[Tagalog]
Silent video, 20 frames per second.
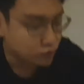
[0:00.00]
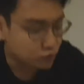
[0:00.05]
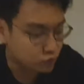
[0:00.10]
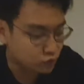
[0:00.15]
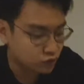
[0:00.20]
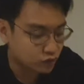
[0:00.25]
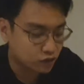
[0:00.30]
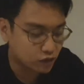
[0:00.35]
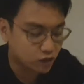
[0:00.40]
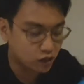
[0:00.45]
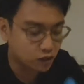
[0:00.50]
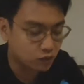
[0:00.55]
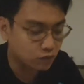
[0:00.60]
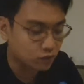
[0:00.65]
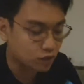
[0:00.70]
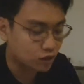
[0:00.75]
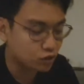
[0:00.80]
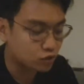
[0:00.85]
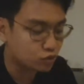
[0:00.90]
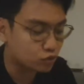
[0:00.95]
Yung
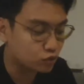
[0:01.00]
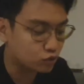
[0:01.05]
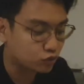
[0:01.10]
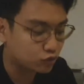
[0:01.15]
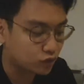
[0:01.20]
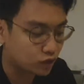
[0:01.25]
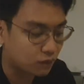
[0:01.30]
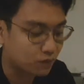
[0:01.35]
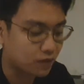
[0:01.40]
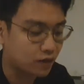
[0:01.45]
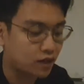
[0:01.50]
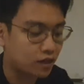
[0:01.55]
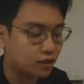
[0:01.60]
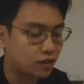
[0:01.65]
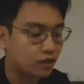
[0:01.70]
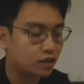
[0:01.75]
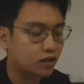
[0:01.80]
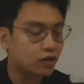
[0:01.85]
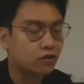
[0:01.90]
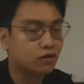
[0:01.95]
cream geju. Tikman
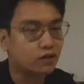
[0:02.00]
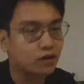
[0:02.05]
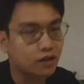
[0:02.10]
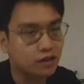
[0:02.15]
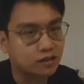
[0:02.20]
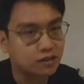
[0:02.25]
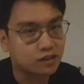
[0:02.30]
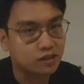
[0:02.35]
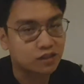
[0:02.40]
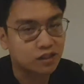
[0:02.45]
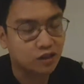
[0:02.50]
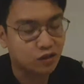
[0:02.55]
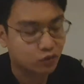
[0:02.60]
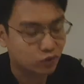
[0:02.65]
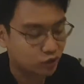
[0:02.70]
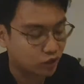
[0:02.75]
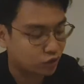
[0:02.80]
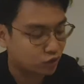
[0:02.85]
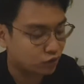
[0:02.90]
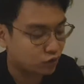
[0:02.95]
natin yung anong lasa niya.
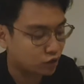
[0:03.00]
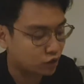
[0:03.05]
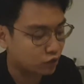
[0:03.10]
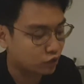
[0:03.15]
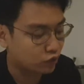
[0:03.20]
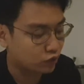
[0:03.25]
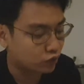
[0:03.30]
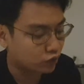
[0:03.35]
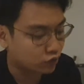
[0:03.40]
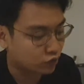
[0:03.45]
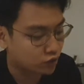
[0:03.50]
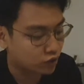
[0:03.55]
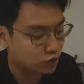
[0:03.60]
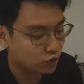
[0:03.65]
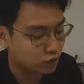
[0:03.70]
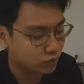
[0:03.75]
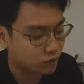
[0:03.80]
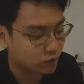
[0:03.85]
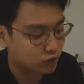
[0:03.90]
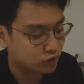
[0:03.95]
Or, ano, ano, or
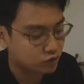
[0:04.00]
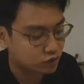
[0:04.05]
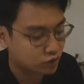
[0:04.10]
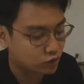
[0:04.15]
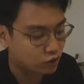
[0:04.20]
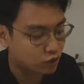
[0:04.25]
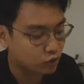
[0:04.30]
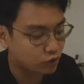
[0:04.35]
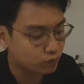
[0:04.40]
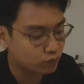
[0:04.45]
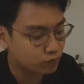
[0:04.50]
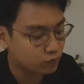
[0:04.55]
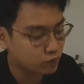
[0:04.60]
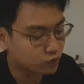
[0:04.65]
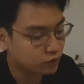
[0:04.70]
anong meron sa loob.